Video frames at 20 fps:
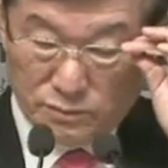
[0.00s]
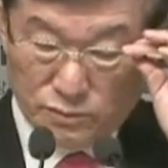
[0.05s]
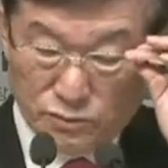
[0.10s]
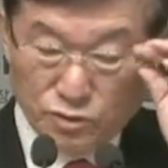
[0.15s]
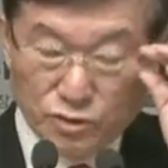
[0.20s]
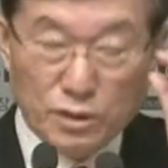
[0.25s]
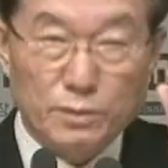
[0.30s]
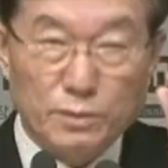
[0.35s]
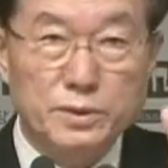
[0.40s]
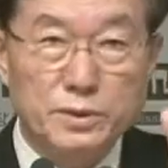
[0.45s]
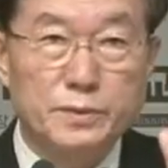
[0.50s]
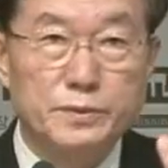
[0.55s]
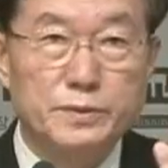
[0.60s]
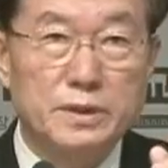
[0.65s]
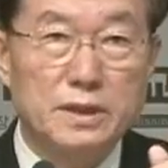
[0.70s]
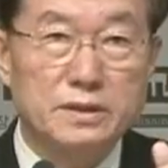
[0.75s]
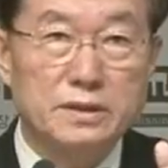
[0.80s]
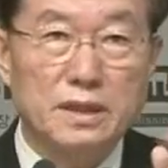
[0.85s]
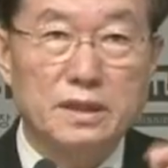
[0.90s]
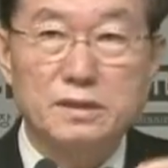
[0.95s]
누가 보면
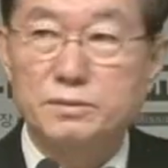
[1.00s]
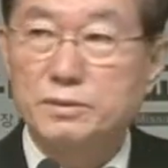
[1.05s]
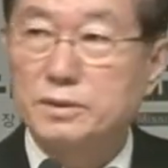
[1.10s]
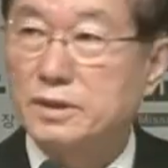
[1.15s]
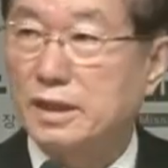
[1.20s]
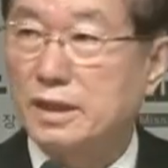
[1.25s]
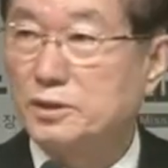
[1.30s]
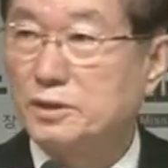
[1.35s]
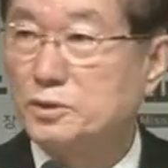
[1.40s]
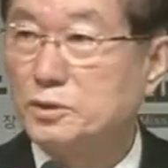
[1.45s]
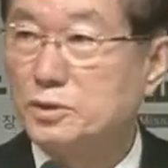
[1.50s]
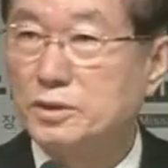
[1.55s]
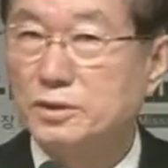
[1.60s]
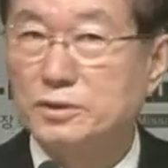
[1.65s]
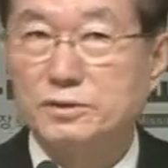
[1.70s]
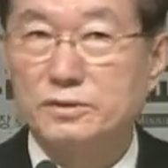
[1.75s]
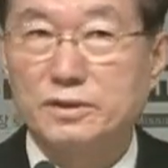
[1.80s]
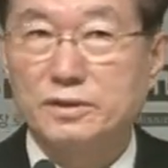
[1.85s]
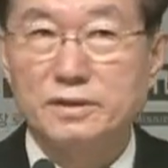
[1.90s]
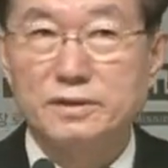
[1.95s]
10장 40절 다시
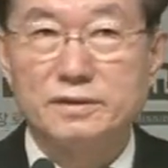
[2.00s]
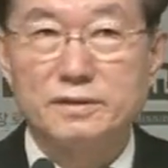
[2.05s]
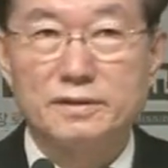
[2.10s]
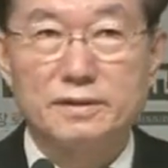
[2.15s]
올려주세요.